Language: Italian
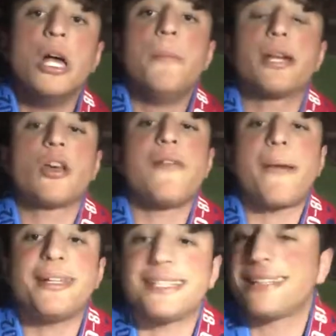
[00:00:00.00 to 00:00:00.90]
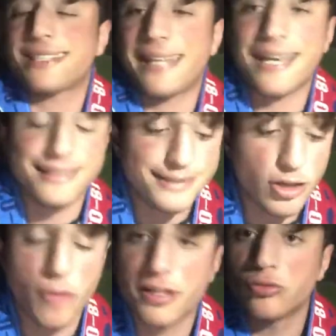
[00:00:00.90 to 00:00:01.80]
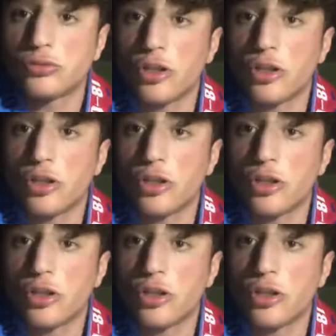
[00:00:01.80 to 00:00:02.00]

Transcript: perché ovviamente Ter Stegen ti copre tutto